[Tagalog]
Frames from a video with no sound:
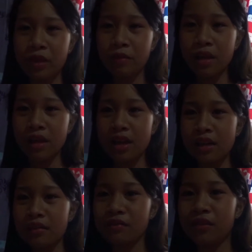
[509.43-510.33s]

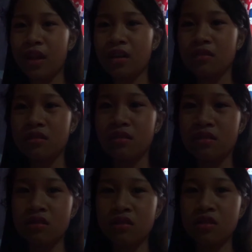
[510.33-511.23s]
making
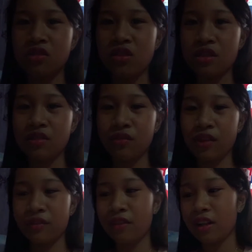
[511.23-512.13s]
vlogs is just
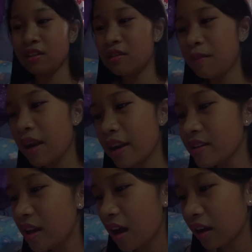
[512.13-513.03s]
for fun, para sa